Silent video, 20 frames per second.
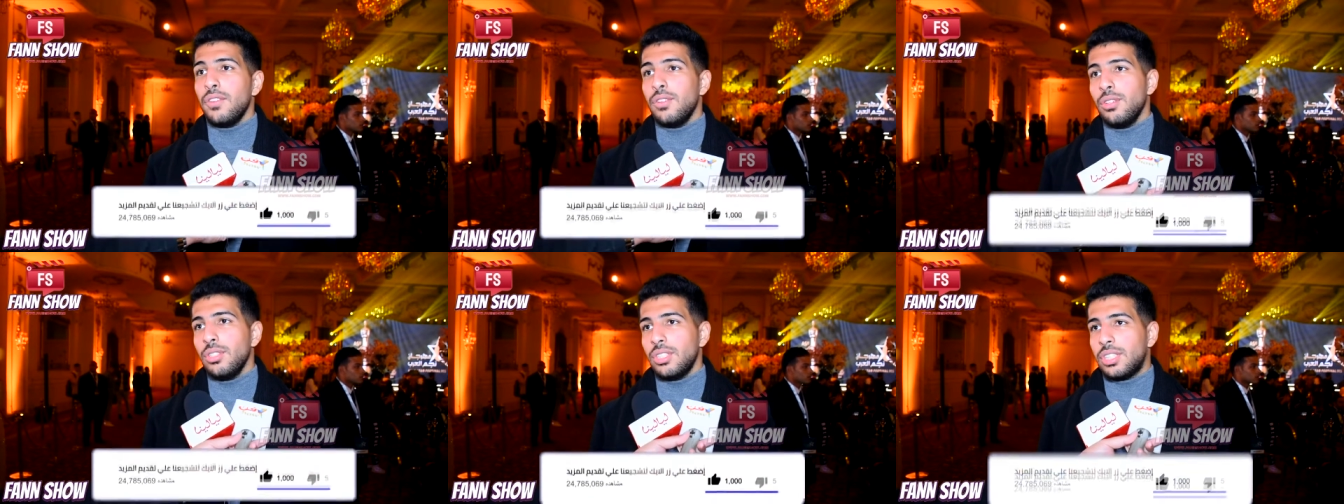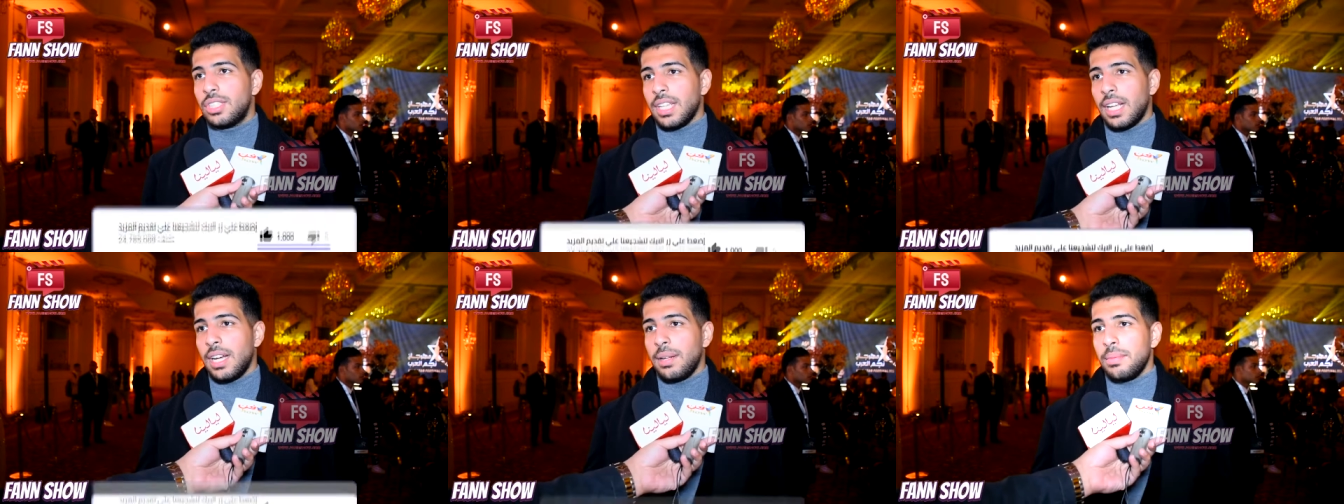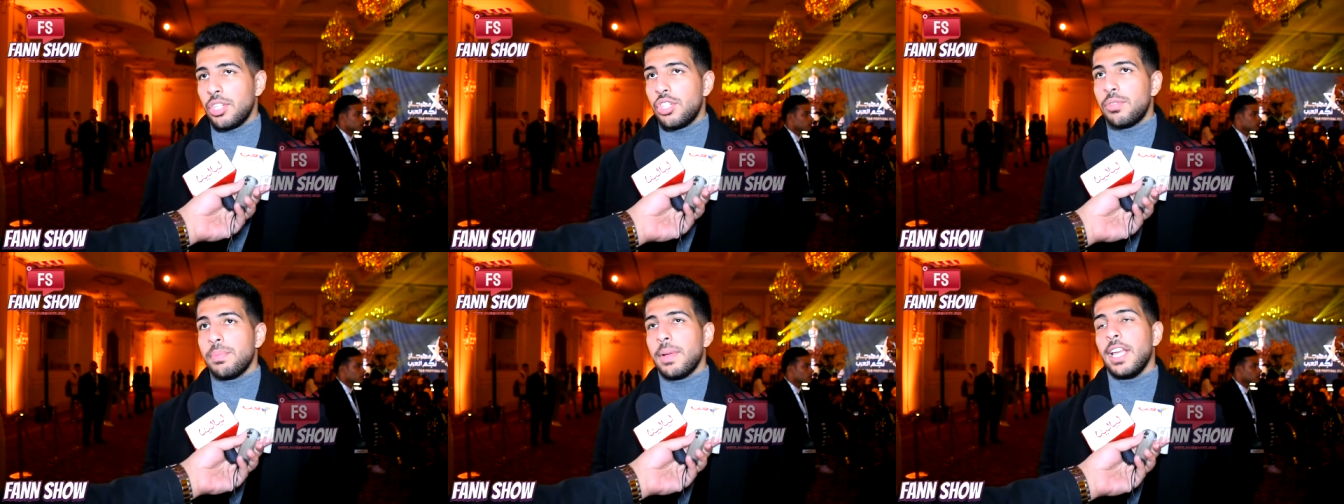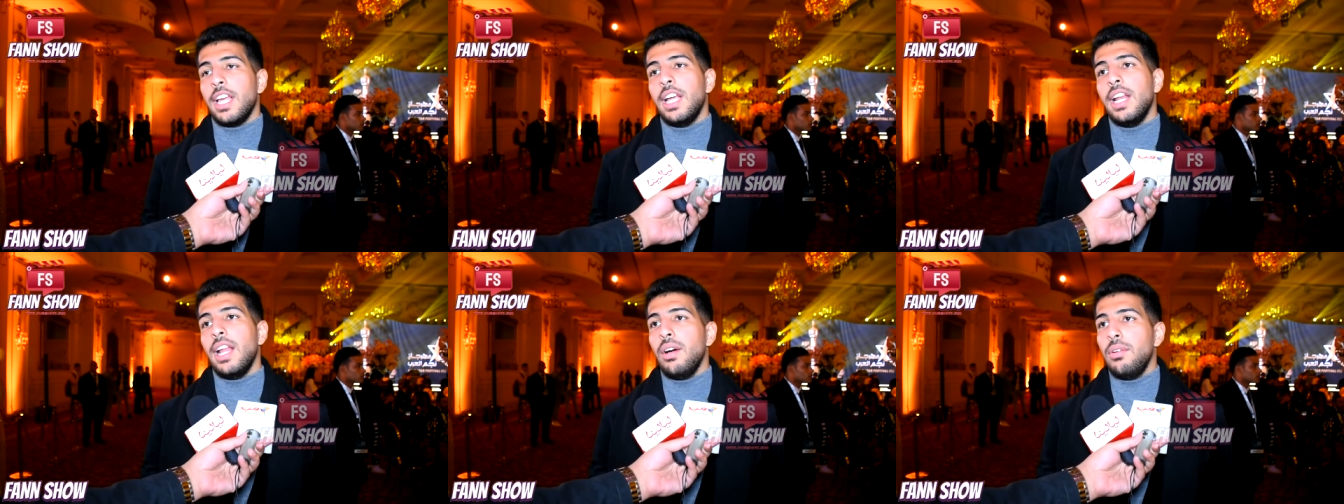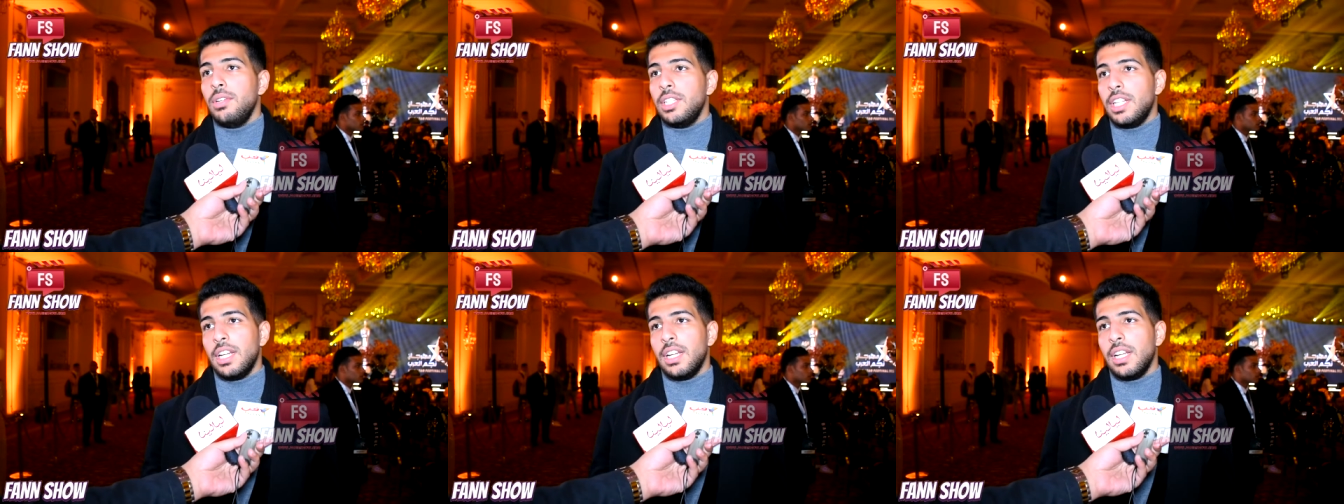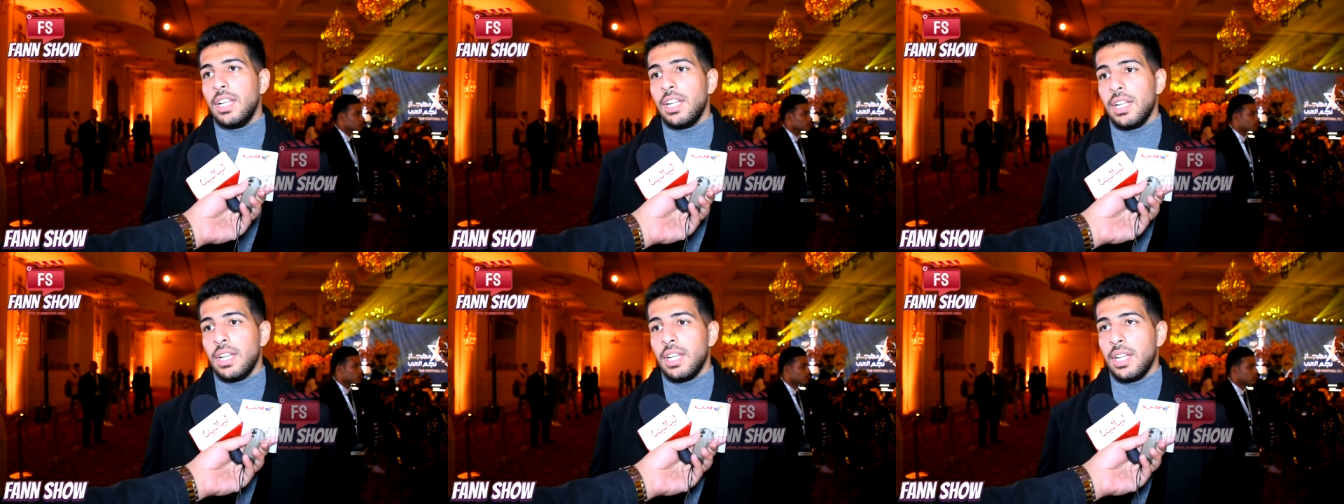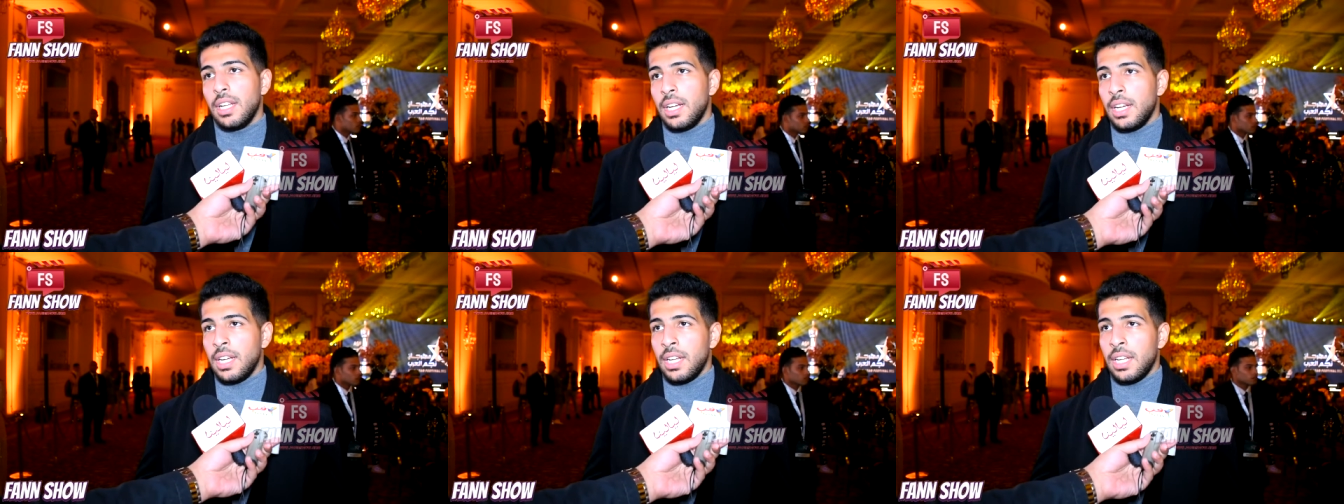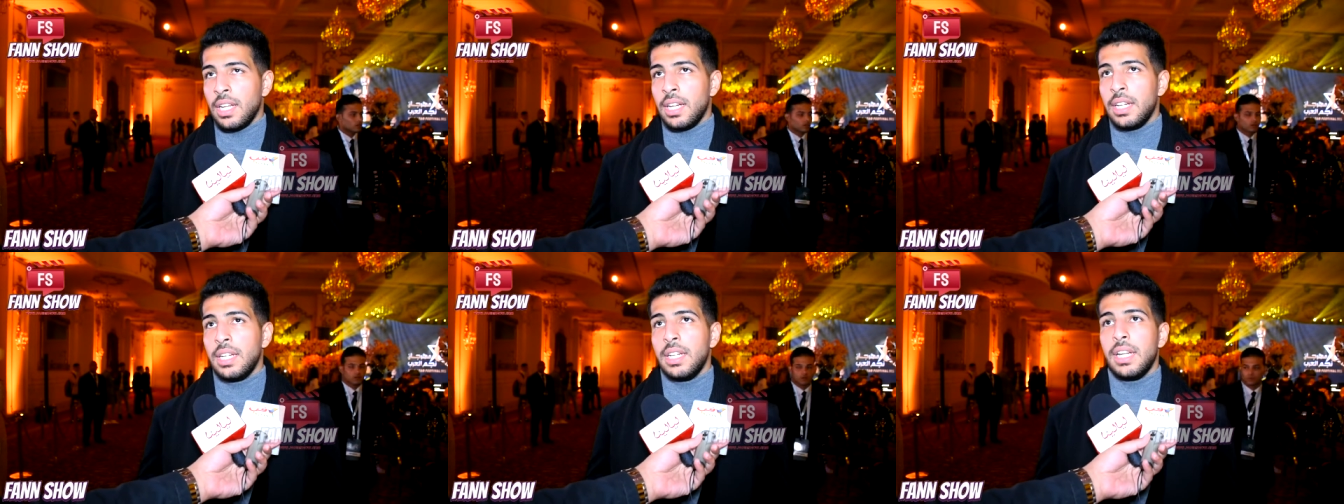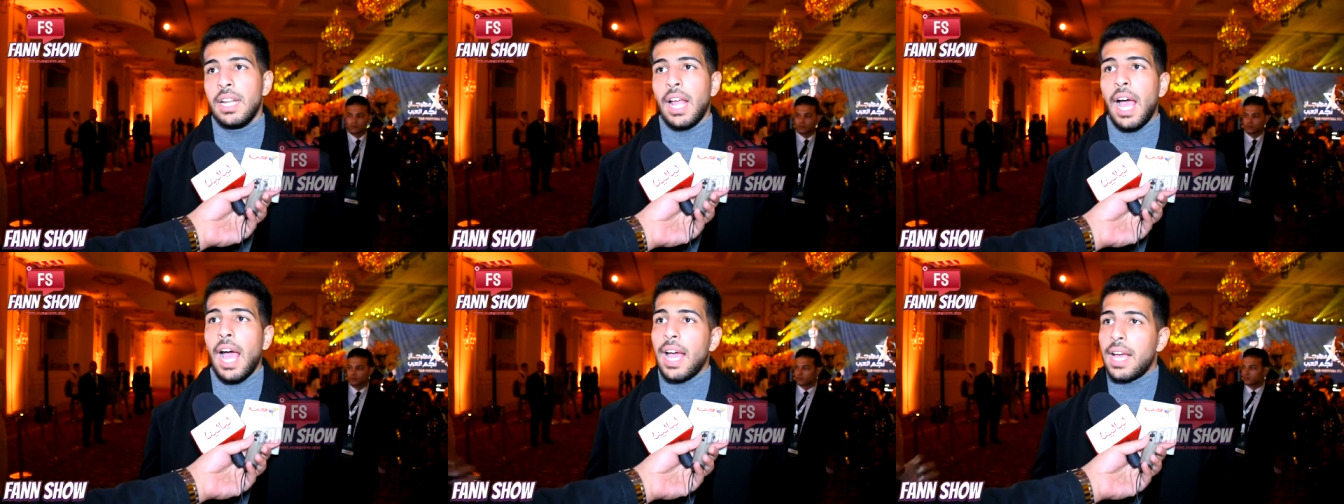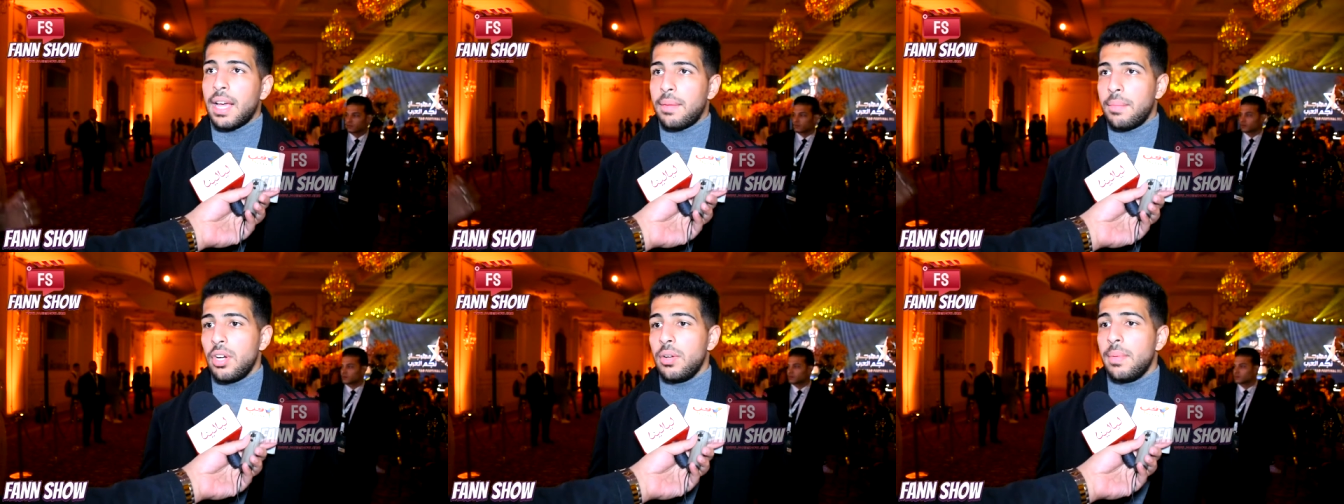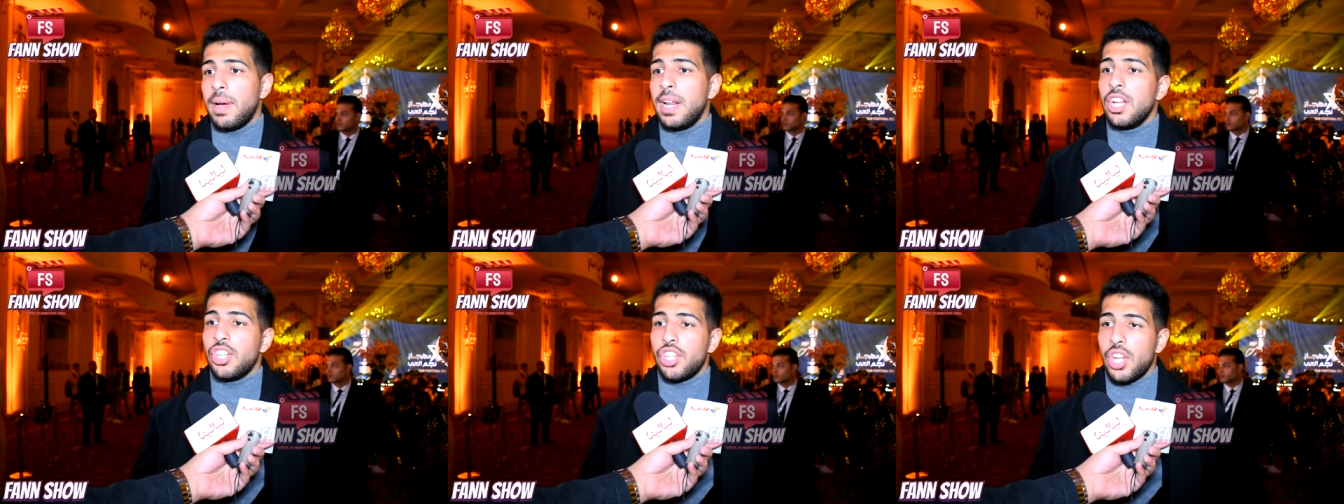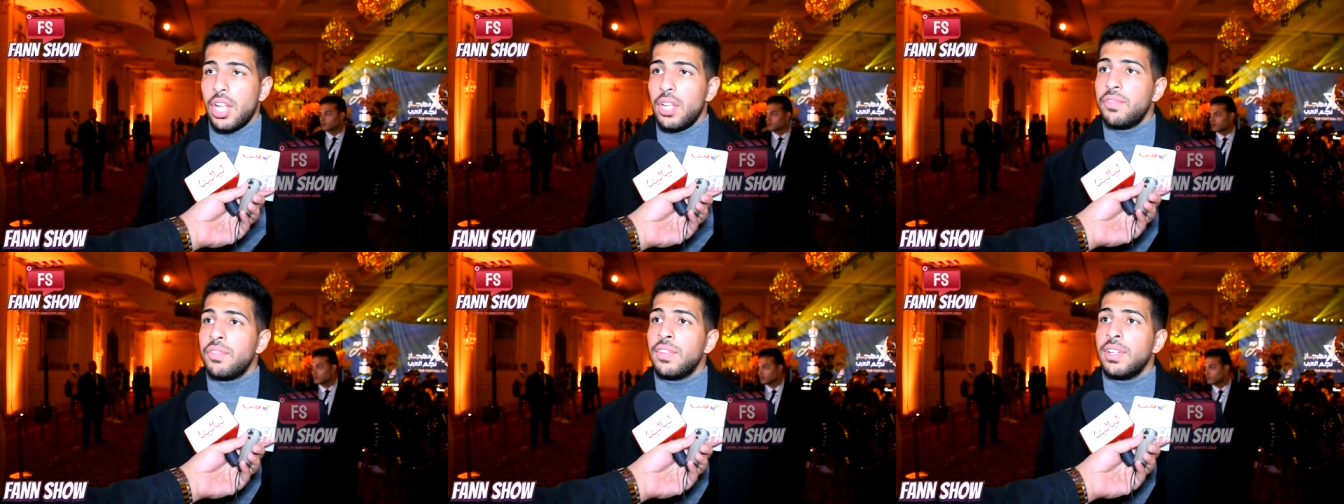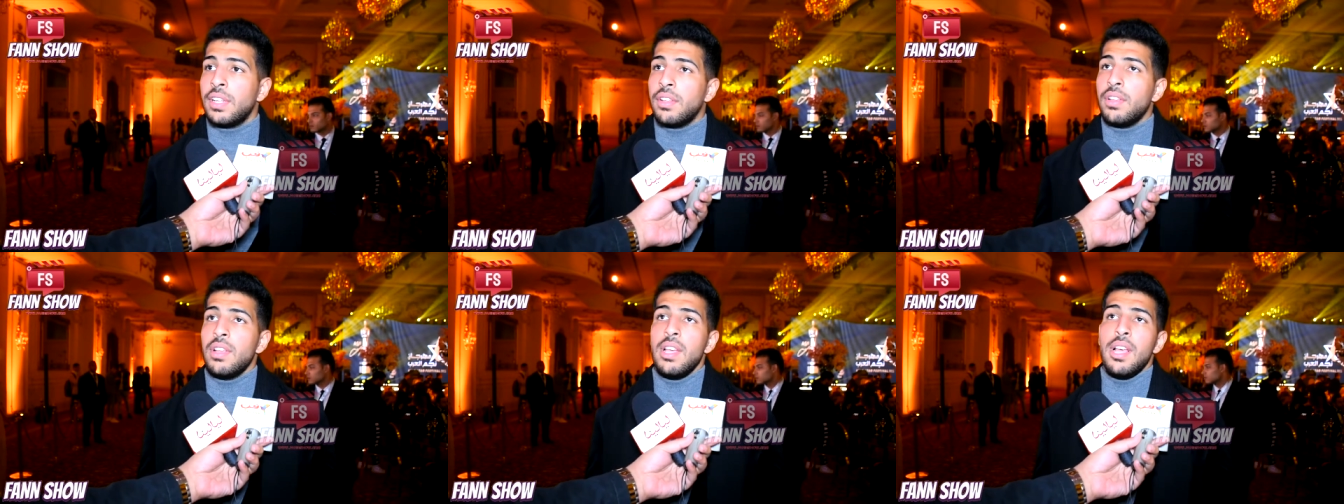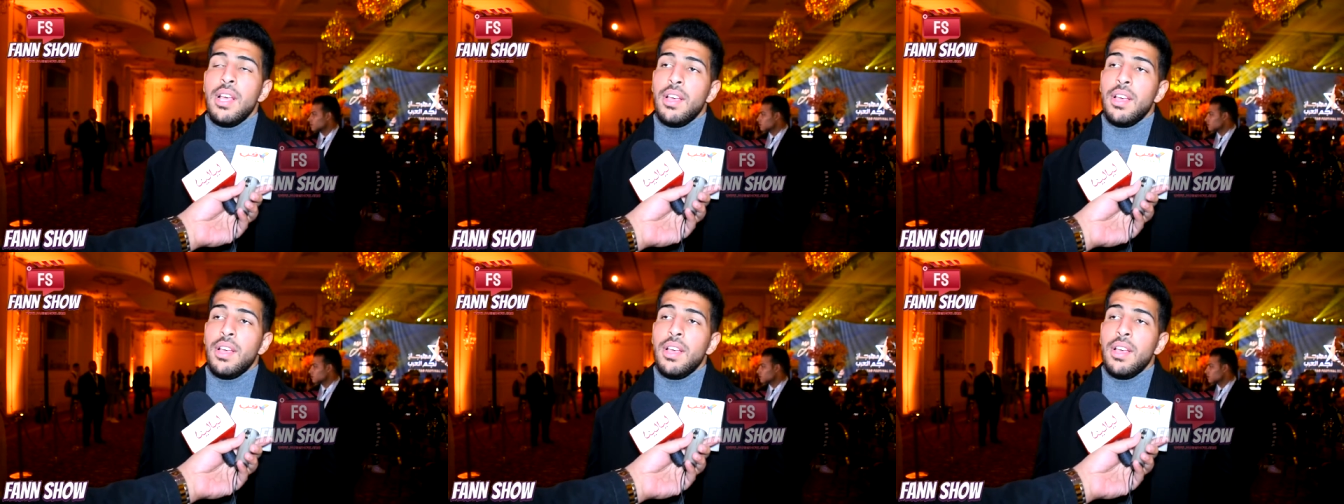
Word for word: النص انا مش ميال قوي لحاجه منهم انا شايف ان